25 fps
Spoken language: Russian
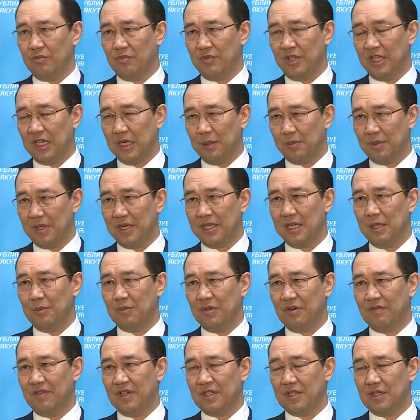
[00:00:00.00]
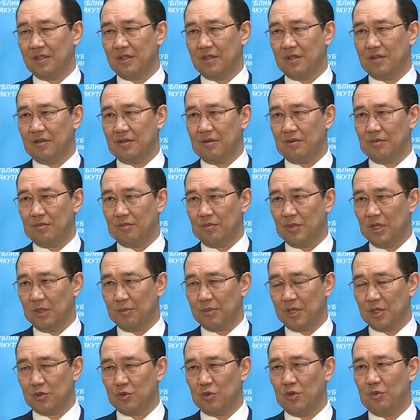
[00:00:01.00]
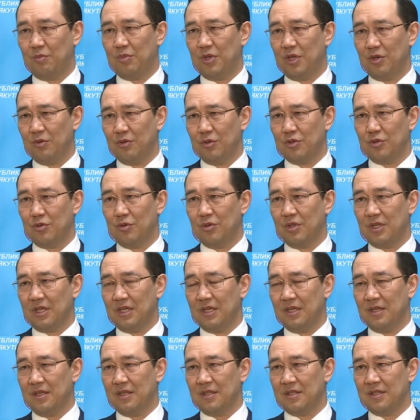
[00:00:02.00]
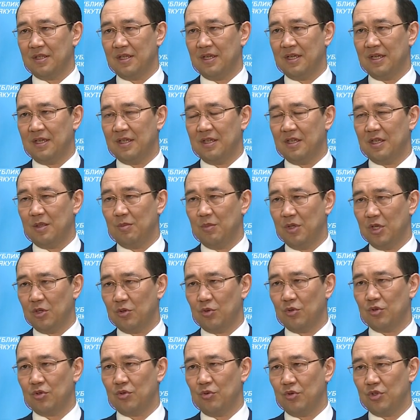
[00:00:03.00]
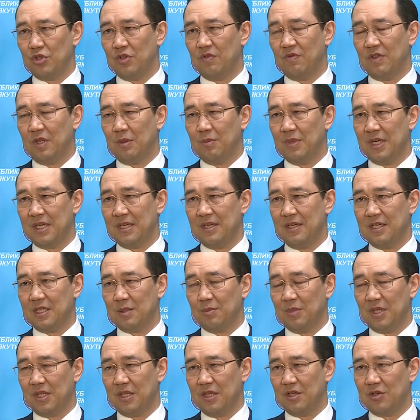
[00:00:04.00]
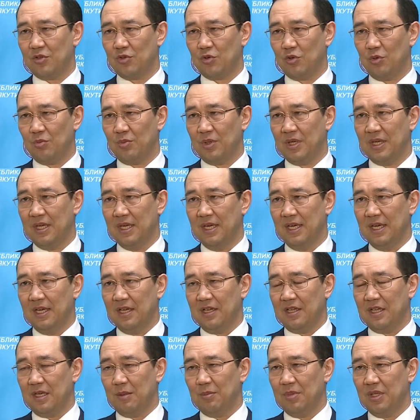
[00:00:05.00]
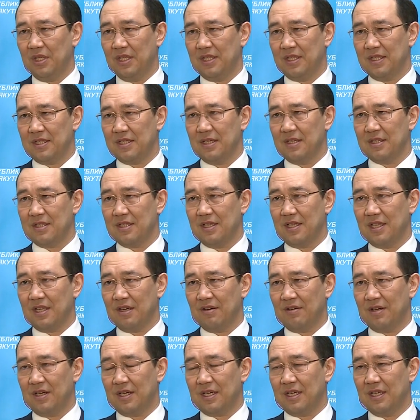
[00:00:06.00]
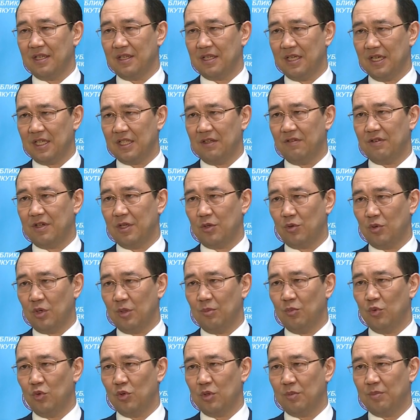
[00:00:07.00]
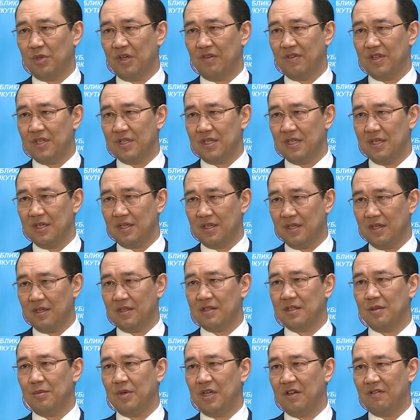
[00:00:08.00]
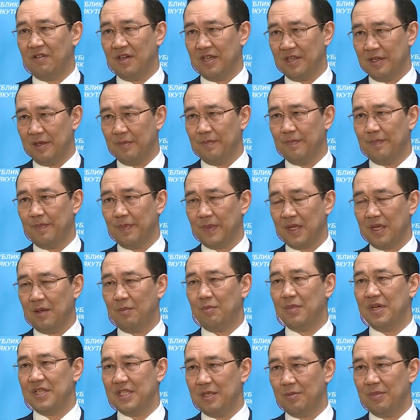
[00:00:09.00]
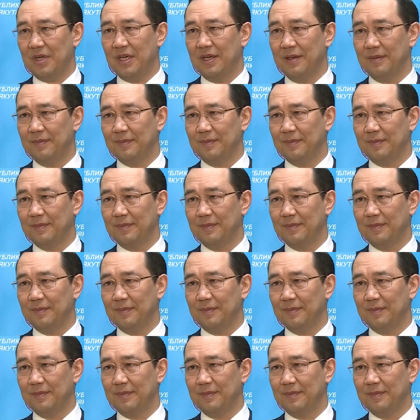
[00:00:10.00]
необходимо в этот непростой период все-таки за детьми тоже очень внимательно смотреть, чтобы не было несанкционированных контактов, которые могут привести к их заболеваниям. Спасибо.